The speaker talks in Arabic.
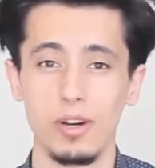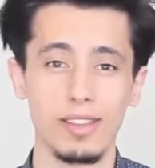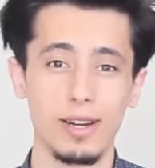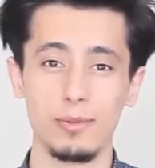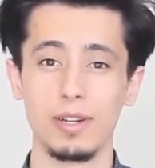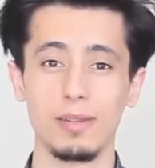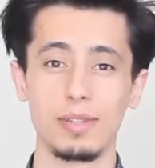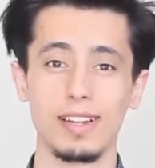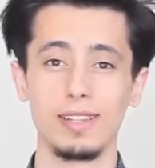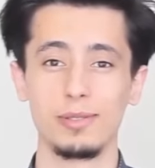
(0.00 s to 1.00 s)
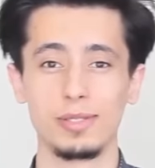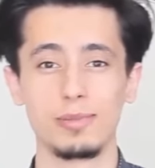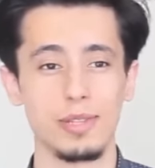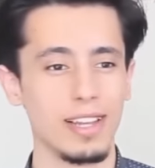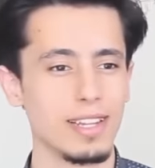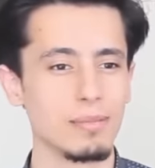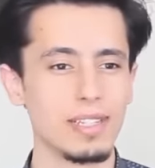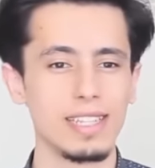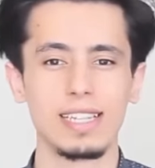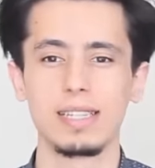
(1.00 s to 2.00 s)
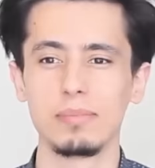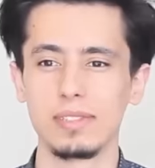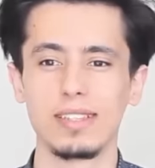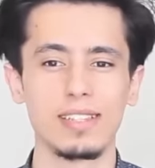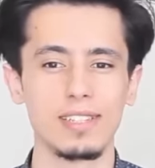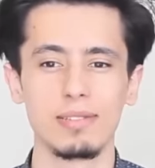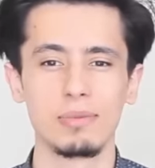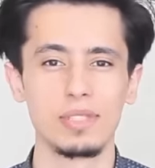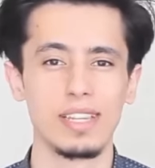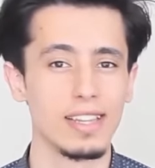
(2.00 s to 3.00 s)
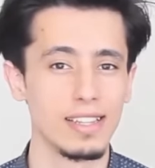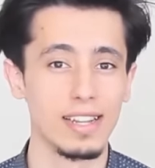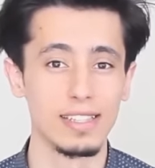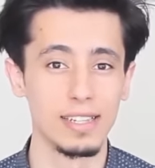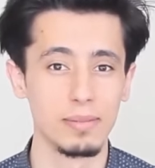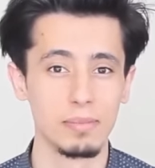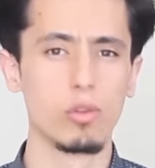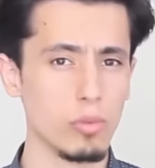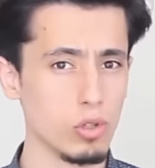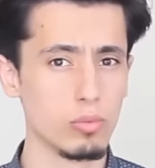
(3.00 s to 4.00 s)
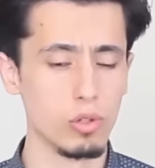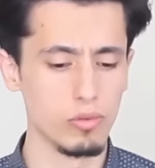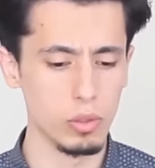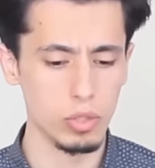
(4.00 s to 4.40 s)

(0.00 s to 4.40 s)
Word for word: وهذا أول أمر لا يعجبنا يعني من يهتم بتثقيف نفسه هذه الأيام ثم يكمل في